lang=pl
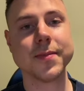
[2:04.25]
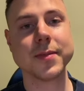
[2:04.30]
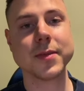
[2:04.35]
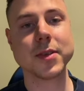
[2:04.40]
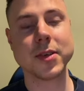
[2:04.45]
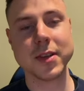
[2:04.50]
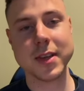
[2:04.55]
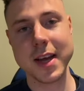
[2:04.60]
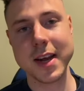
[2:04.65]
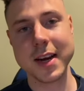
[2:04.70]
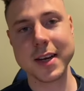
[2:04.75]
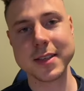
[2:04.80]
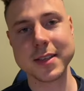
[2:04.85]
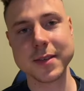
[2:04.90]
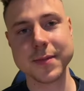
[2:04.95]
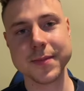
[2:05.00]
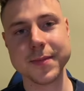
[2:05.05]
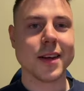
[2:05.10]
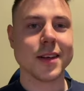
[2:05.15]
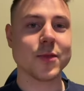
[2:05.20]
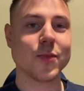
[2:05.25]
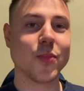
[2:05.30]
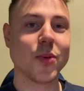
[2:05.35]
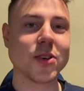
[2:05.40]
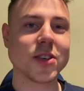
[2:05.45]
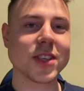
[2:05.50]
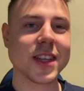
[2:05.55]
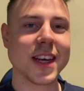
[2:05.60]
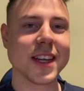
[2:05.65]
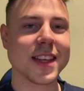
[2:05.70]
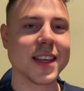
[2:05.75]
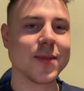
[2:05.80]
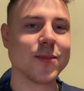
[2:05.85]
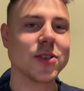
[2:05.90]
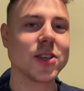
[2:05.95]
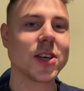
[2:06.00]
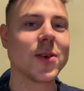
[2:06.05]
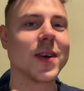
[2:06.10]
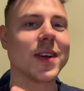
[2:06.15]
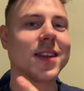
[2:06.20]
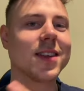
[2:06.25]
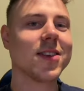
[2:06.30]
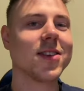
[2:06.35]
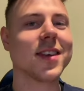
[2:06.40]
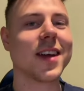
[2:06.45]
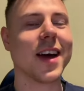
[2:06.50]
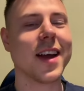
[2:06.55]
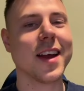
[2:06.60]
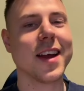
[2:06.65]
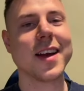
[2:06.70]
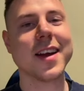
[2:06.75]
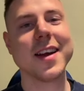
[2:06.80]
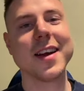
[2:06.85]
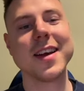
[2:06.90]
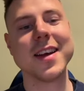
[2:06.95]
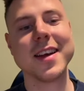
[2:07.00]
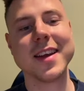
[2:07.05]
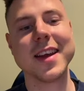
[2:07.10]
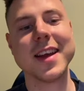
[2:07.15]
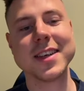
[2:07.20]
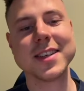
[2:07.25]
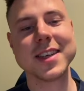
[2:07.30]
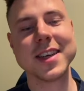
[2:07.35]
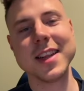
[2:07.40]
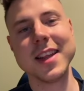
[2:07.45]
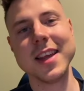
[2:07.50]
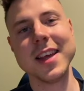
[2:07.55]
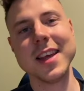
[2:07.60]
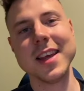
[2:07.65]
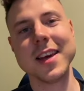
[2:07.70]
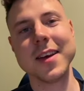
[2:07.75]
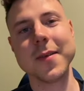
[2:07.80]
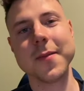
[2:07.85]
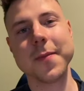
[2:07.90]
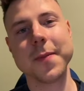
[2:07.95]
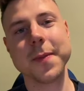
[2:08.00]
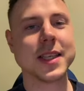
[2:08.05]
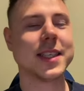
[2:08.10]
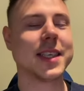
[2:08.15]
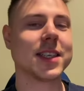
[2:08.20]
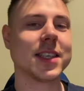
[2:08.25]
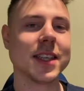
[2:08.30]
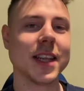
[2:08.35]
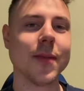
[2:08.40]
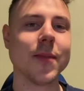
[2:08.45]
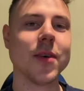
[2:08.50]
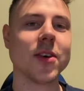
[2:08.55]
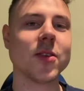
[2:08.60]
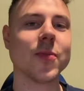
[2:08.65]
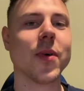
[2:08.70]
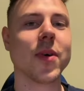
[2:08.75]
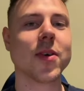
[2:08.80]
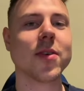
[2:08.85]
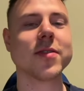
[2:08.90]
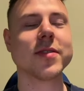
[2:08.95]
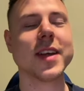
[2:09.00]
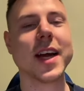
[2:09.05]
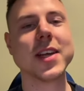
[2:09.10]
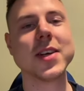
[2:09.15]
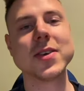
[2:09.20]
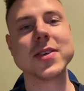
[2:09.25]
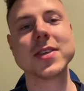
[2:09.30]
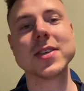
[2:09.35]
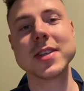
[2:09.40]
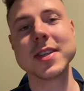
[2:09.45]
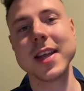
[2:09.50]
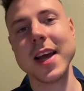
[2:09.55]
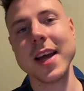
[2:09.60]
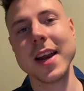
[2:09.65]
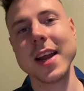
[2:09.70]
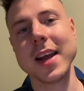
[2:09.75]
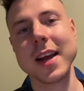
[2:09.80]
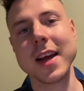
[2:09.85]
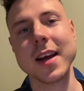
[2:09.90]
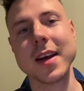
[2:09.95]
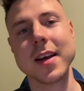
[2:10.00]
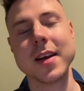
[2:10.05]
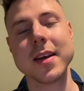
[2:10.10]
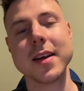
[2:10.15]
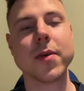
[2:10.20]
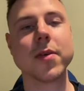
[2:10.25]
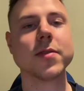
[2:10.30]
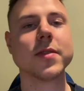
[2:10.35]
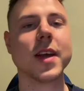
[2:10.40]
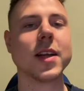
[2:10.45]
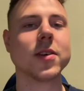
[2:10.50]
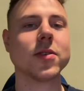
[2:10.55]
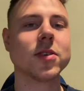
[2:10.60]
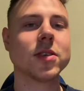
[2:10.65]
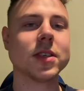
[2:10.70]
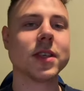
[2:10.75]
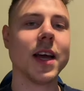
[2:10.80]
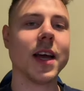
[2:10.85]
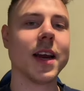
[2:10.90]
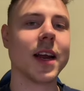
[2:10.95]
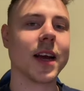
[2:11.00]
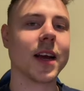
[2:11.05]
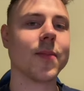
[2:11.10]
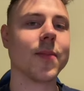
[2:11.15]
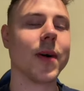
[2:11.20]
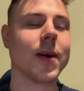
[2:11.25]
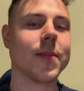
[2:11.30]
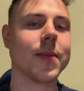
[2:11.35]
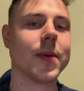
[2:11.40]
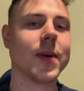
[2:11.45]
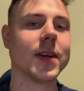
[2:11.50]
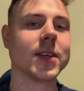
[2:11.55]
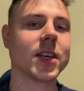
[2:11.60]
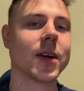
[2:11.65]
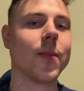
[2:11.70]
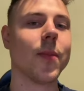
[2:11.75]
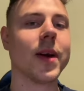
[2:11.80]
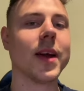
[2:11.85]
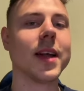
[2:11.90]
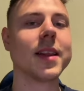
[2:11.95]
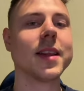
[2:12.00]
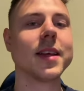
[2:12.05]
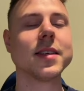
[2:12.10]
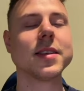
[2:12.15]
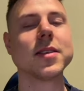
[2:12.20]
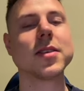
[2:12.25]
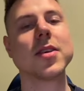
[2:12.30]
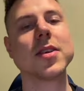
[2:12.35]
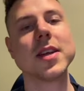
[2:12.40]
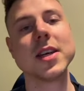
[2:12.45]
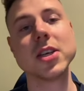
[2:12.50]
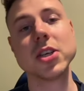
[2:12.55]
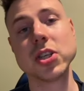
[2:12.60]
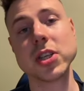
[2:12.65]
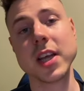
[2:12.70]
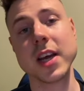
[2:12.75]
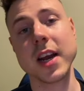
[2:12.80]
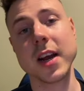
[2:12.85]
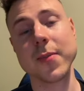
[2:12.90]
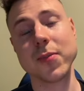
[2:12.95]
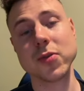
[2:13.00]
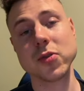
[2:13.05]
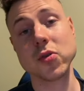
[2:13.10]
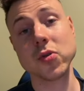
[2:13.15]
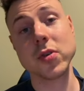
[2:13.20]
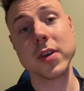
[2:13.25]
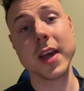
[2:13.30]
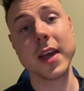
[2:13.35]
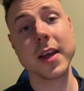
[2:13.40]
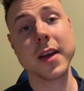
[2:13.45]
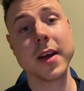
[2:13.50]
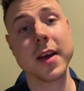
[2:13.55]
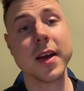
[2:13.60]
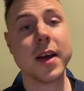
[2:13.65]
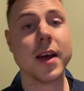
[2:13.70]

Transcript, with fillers: Co teraz? Spójrz na ten przykład tutaj. Jeżeli zaczynamy od porównania czterech, porównaniu czterech piłeczek po jednej stronie i czterech po drugiej.